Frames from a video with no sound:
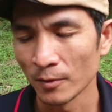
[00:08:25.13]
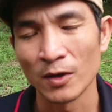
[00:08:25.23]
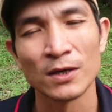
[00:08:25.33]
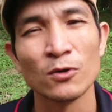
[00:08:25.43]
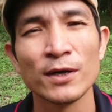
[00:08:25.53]

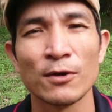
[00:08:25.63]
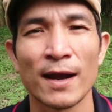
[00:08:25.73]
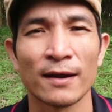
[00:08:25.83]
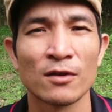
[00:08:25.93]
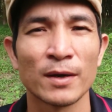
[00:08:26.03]
mọi người uống điều
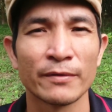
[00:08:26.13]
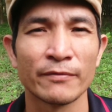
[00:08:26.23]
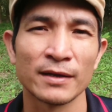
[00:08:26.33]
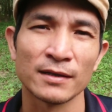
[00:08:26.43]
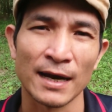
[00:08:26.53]
đặn cho
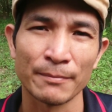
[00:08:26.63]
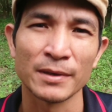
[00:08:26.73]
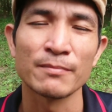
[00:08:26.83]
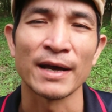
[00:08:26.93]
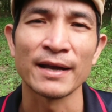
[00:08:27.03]
mình khoảng từ
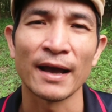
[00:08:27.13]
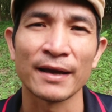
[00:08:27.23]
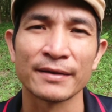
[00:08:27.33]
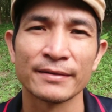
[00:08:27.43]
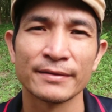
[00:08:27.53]
5 đến 7
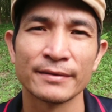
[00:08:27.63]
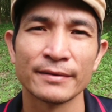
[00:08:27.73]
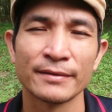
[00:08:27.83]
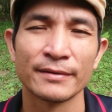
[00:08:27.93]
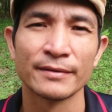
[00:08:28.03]
ngày
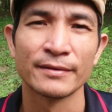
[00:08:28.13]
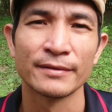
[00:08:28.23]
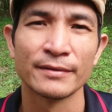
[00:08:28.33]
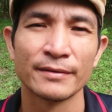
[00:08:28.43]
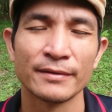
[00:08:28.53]

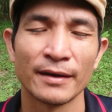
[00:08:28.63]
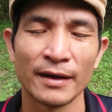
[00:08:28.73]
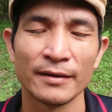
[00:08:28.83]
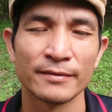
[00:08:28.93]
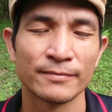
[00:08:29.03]

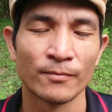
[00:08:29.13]
đó.